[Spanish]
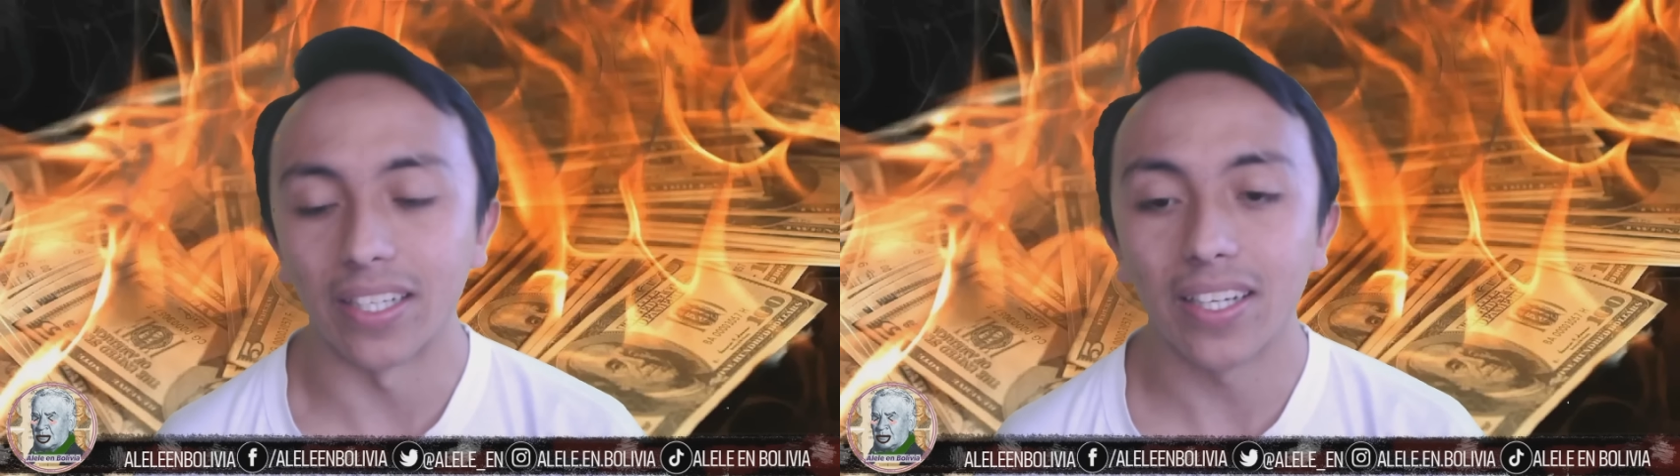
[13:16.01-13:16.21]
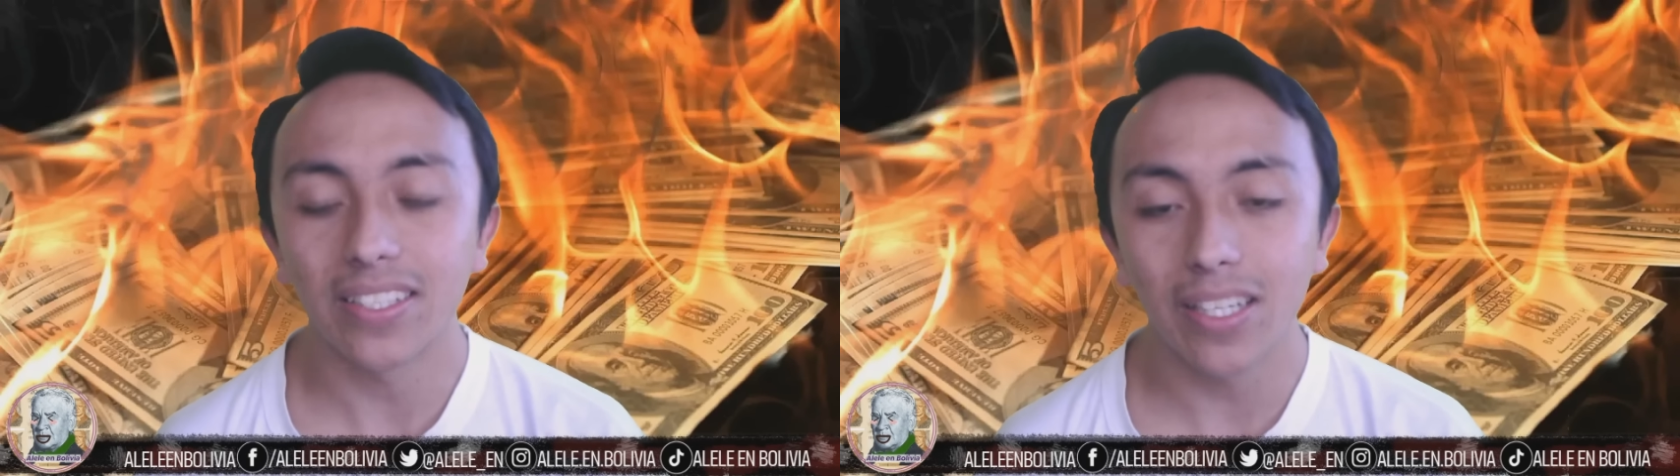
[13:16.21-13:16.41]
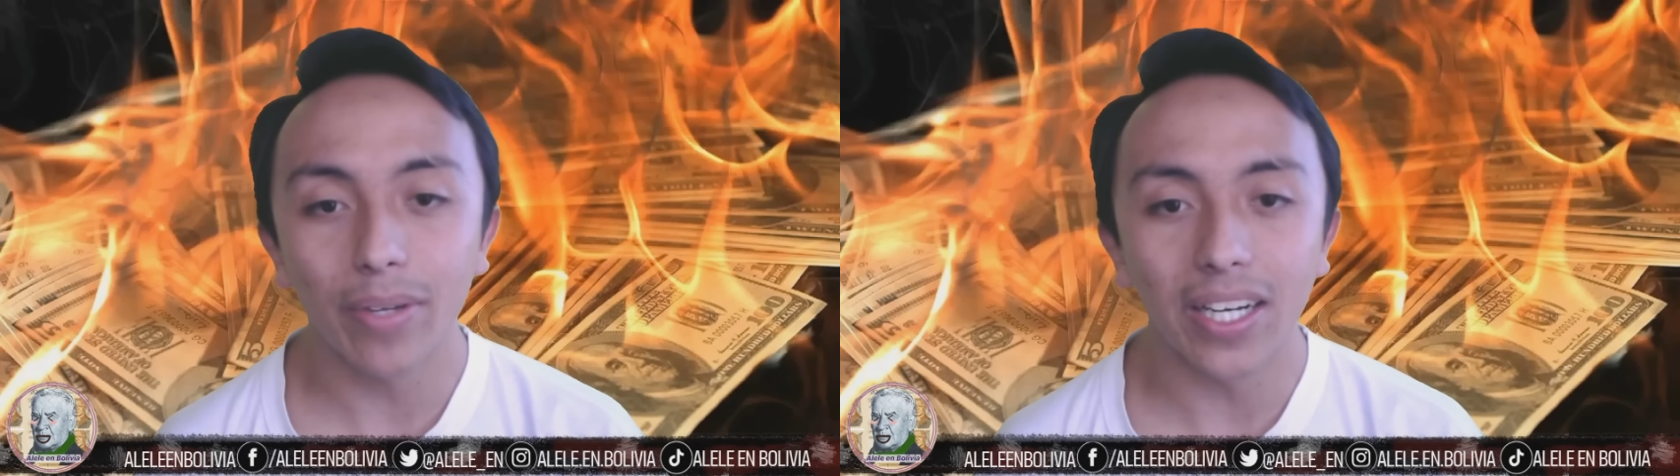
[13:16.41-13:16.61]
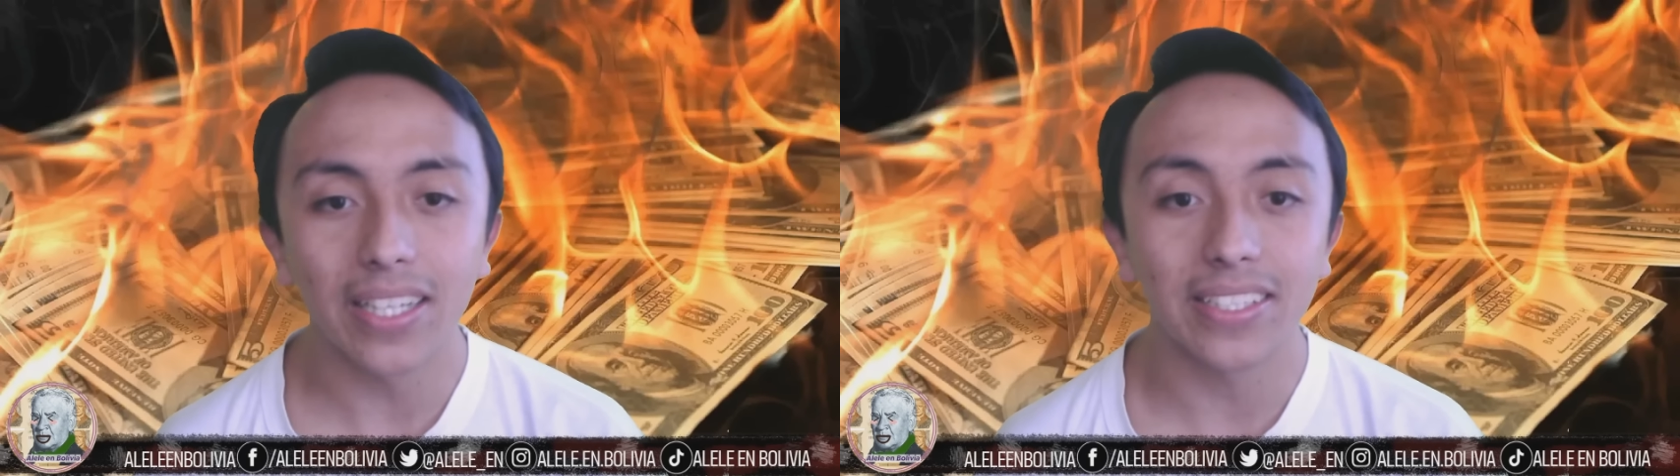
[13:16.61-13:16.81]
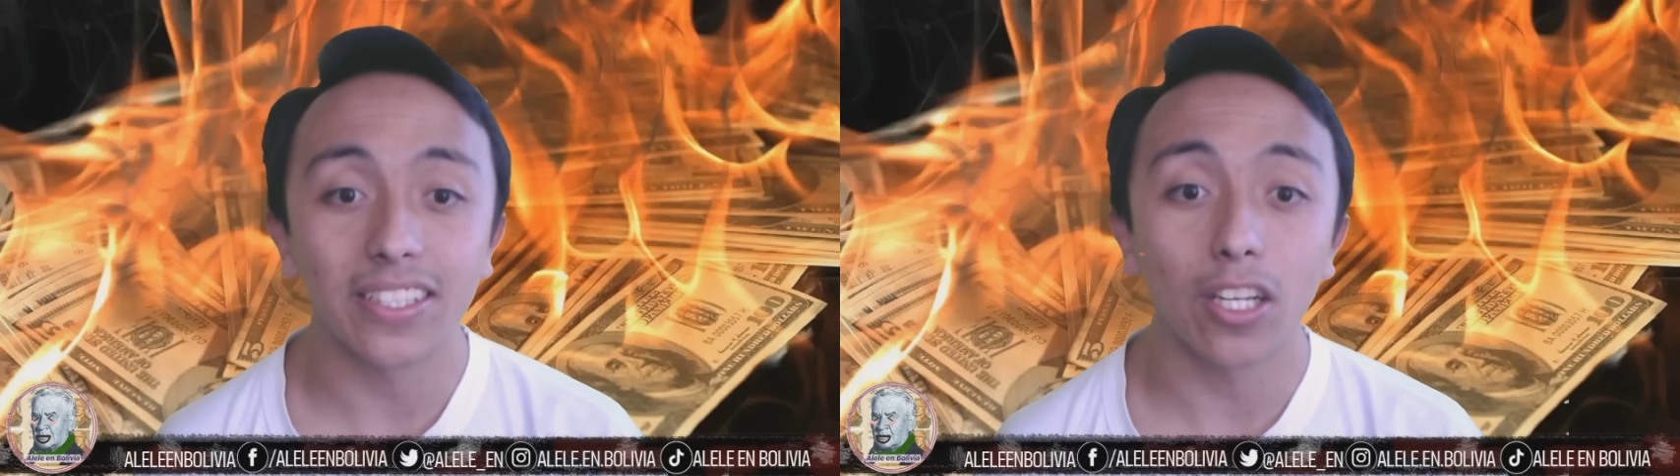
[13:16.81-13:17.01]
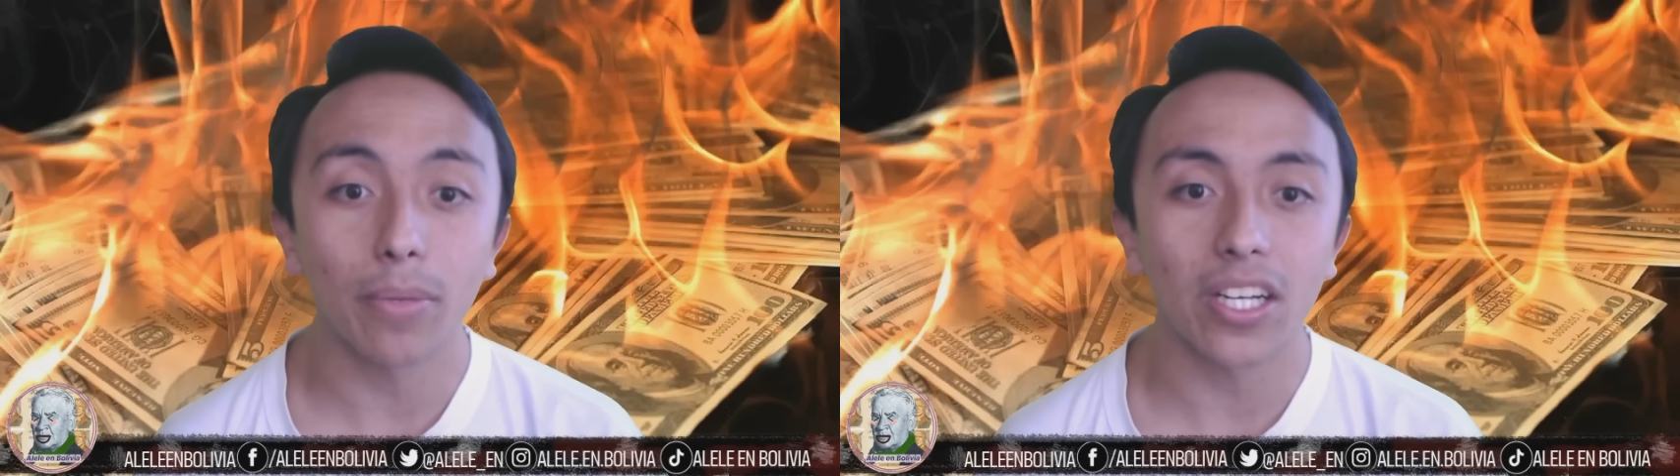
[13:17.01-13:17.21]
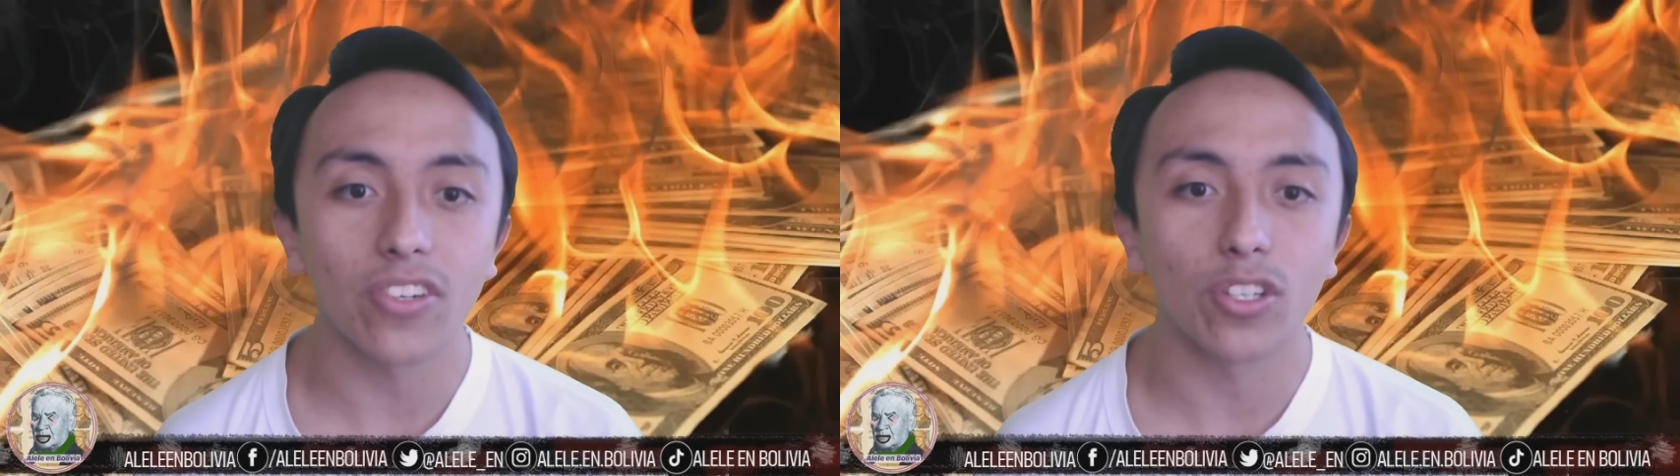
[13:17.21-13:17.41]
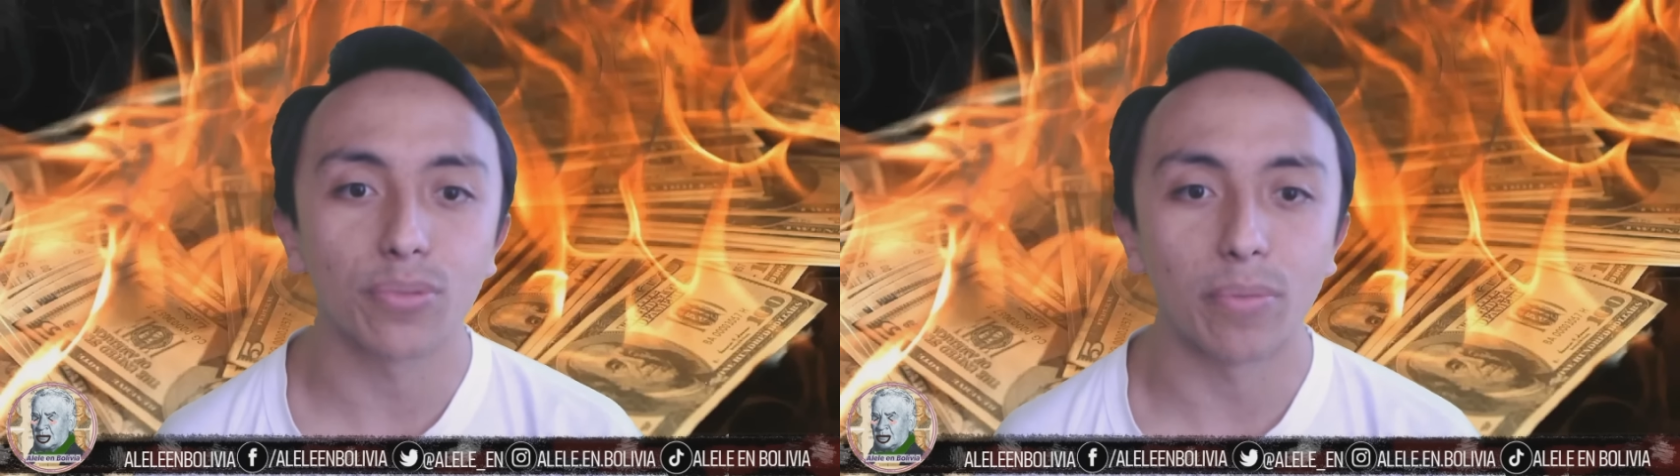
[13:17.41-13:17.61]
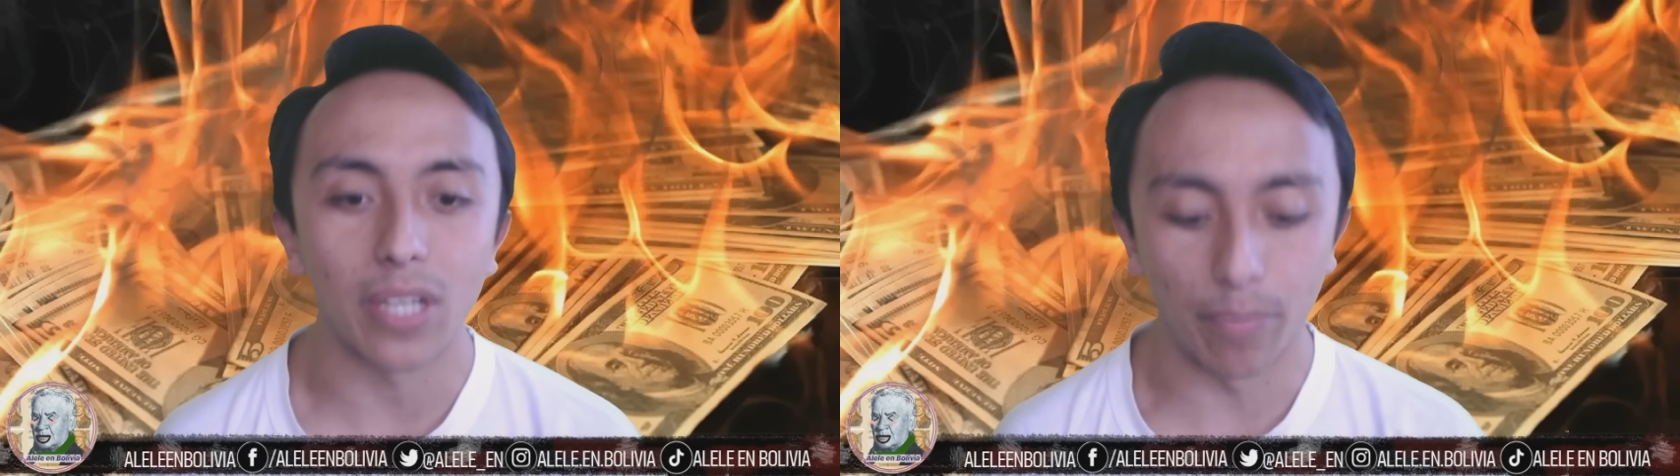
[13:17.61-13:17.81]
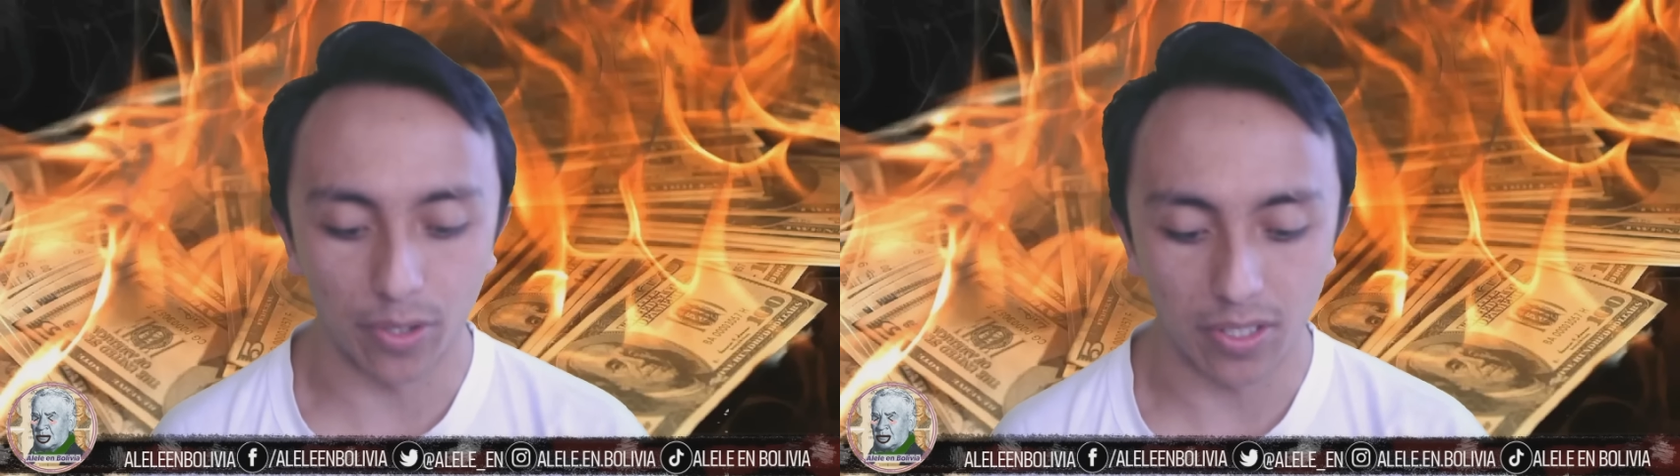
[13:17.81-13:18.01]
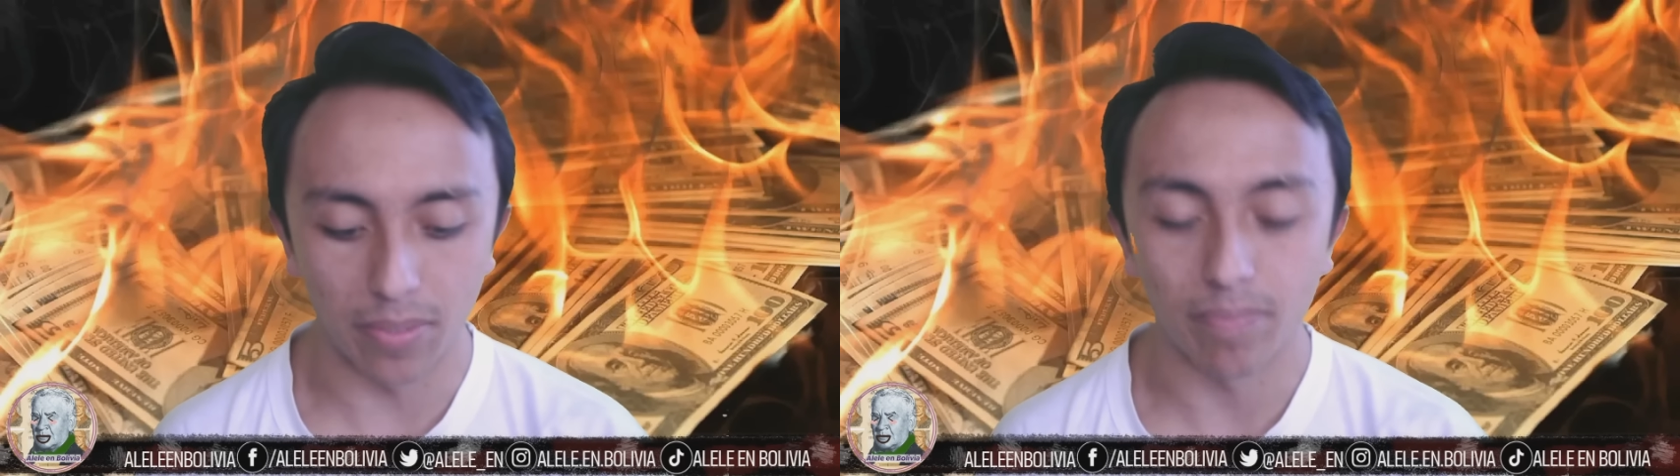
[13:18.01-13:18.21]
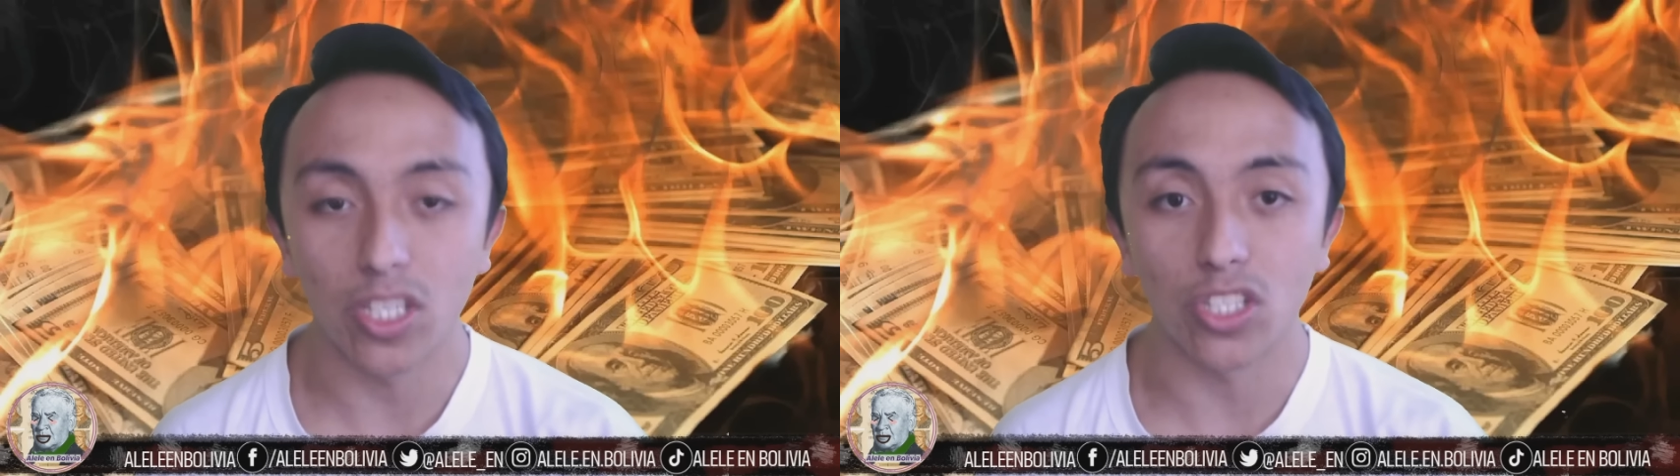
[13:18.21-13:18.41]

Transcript: canales liberales y si no me agarran nos vemos la próxima.